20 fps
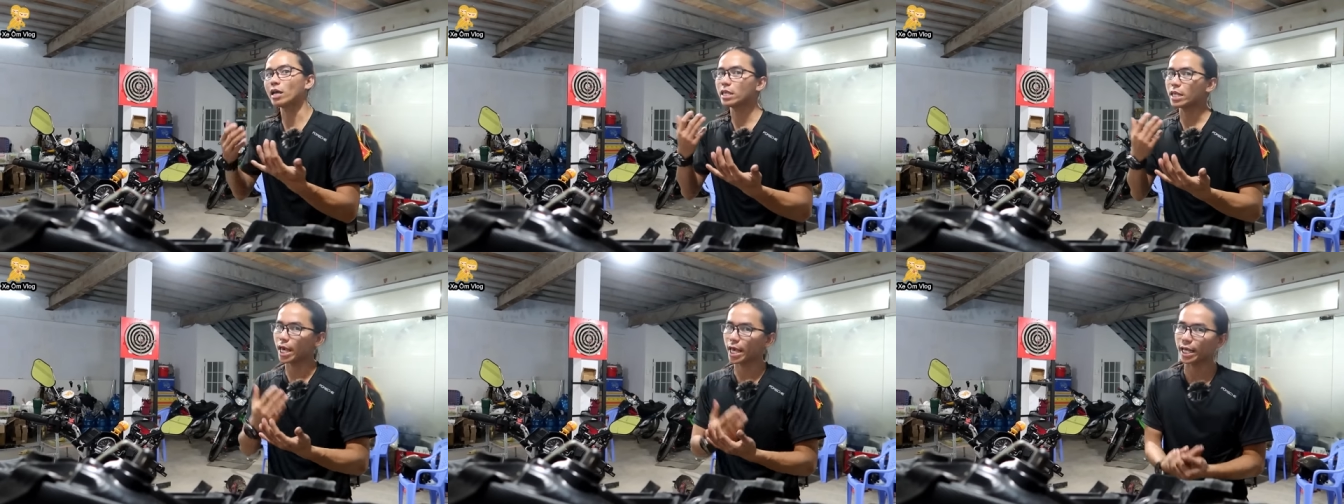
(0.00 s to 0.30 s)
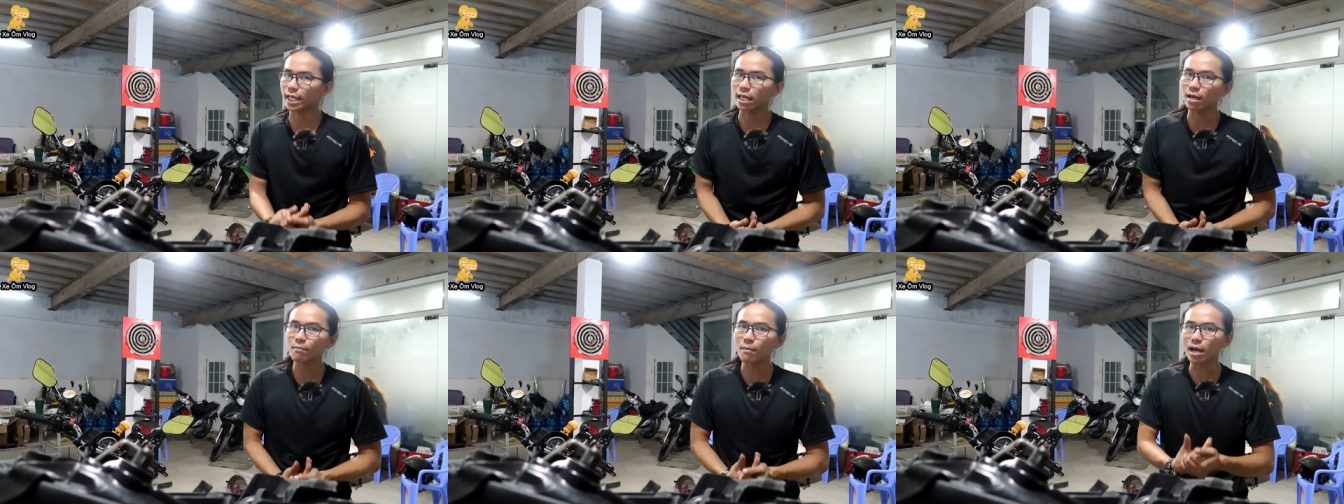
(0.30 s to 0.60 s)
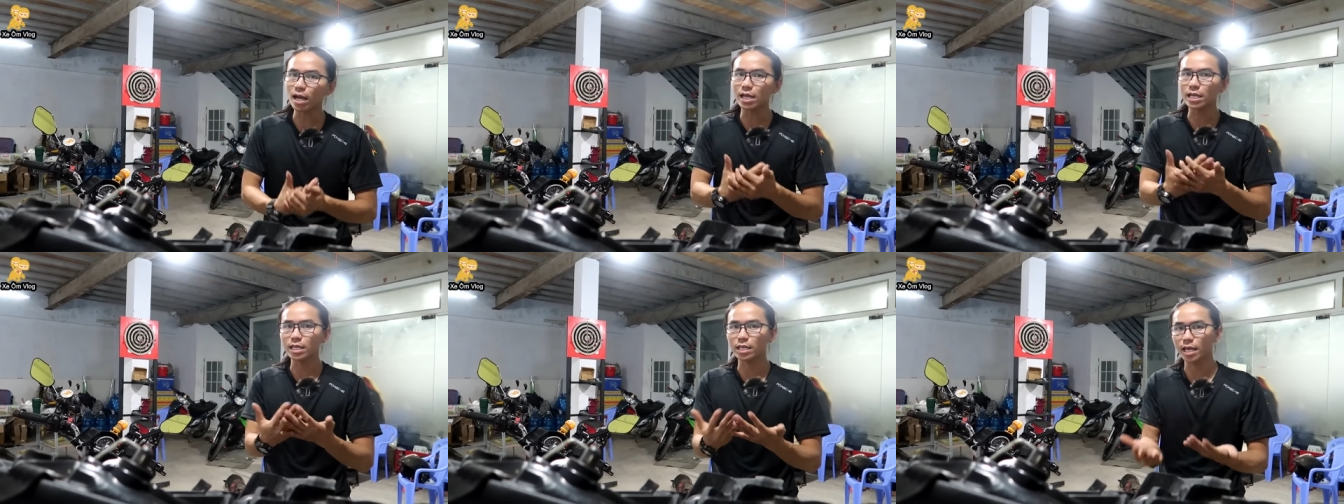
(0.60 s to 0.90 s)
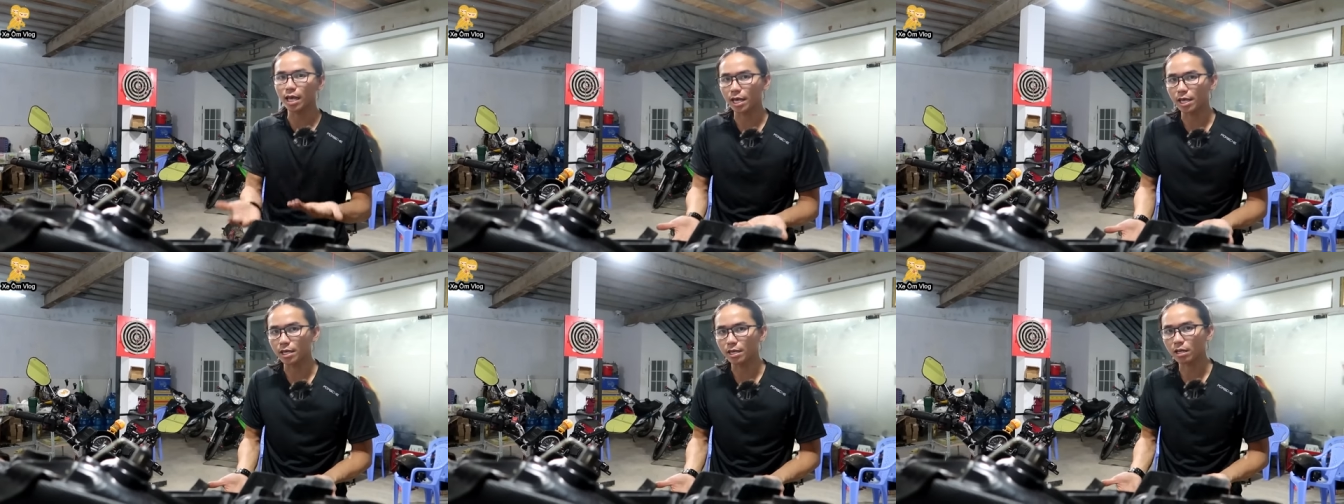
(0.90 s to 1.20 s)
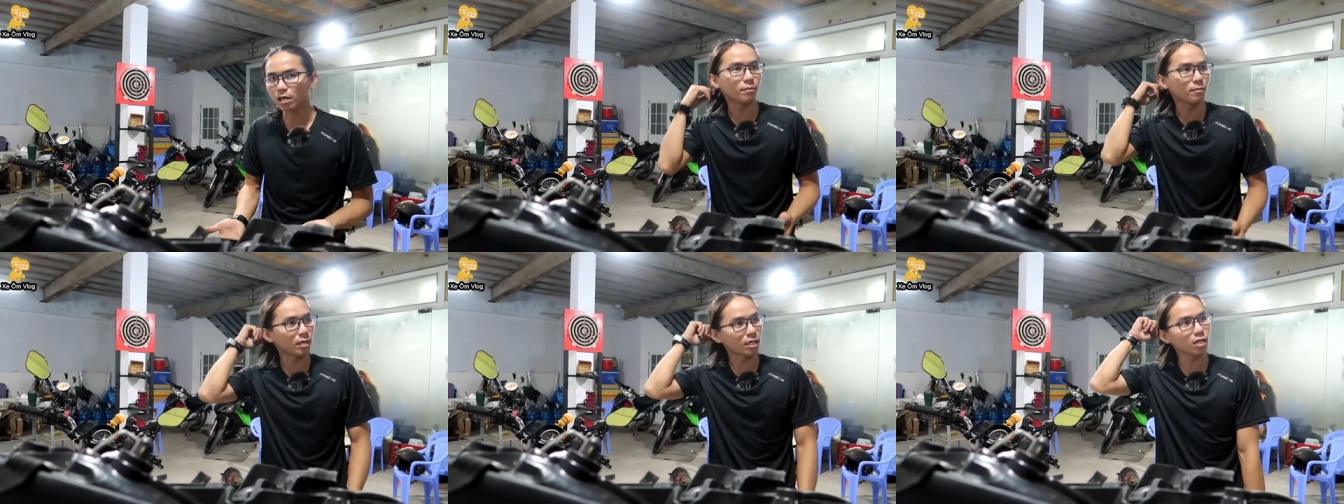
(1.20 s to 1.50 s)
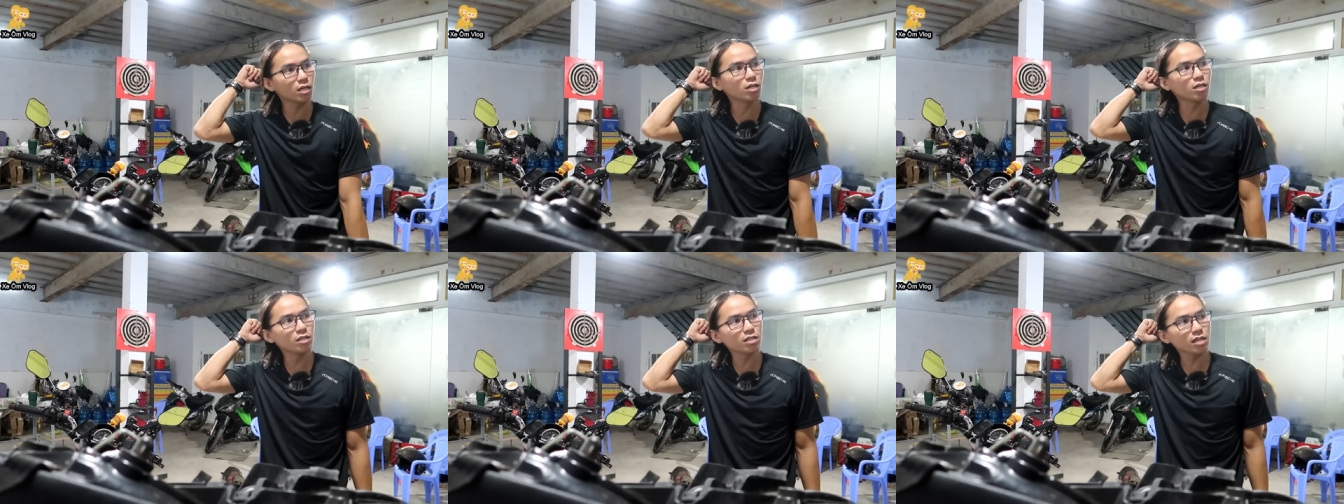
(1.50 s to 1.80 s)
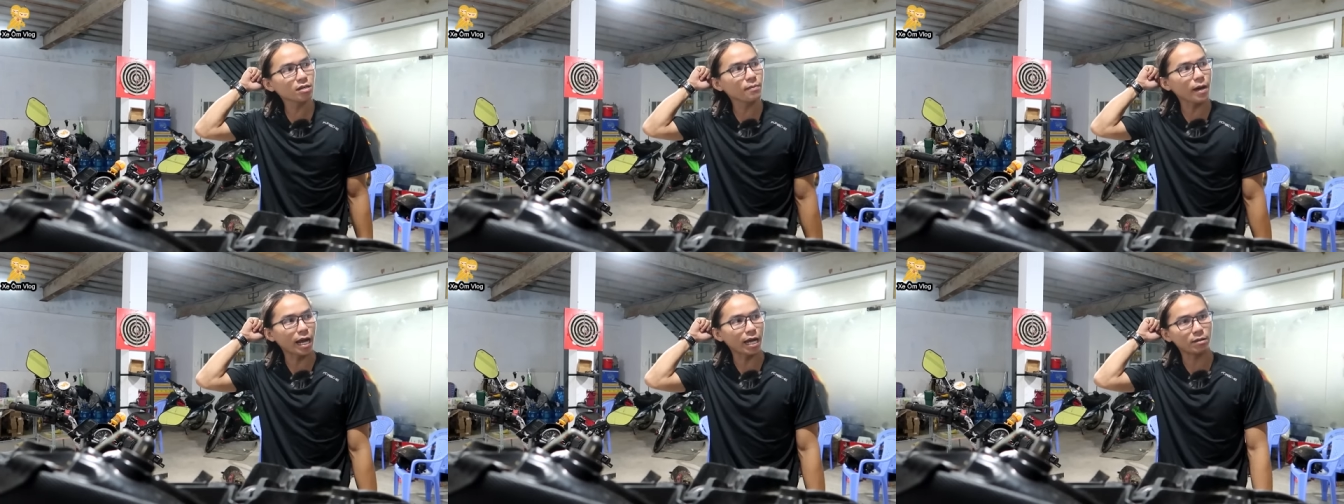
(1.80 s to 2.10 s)
cái gì thắc mắc cái gì mình mình có hứa với
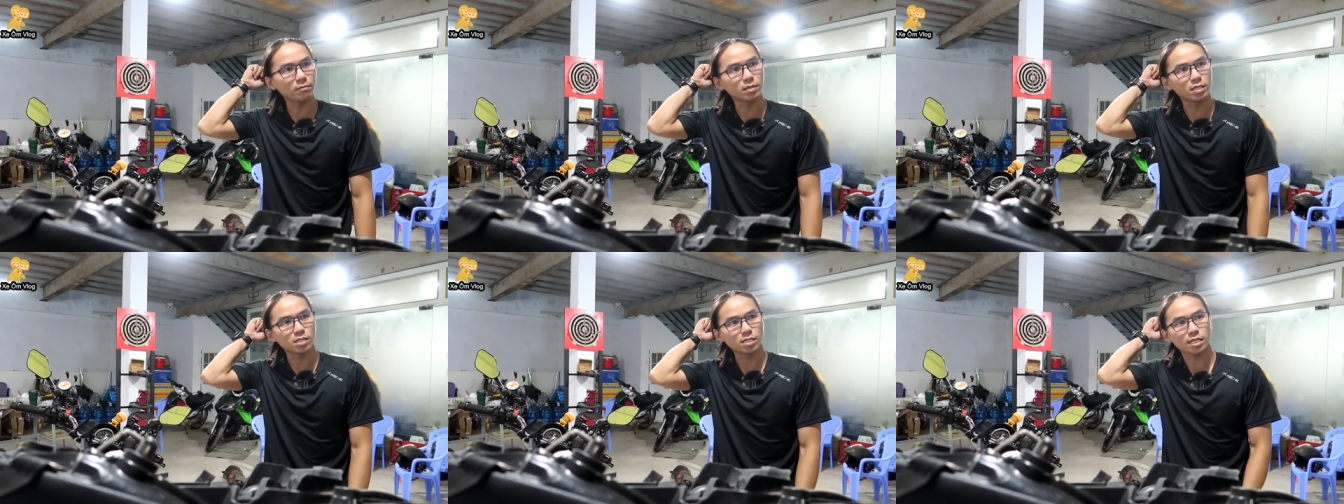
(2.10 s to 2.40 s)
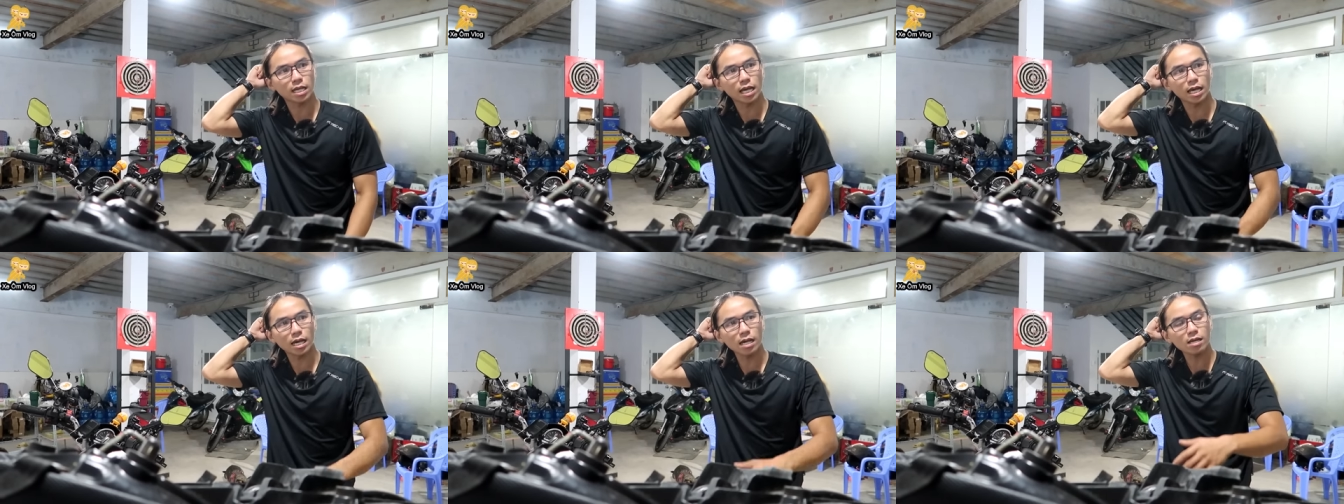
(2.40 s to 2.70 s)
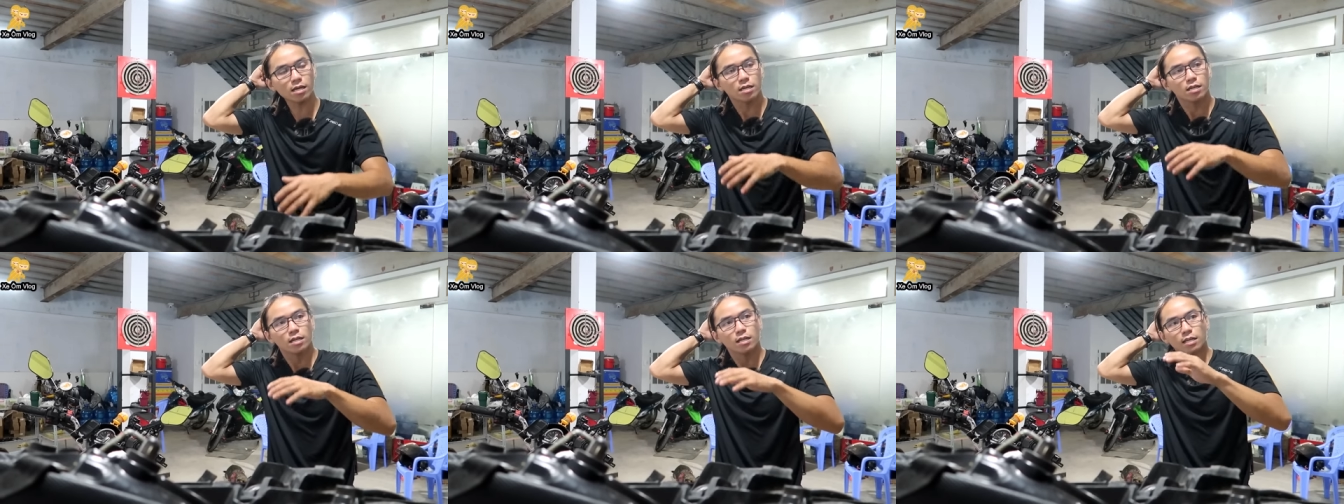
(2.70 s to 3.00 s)
các bạn là mình sẽ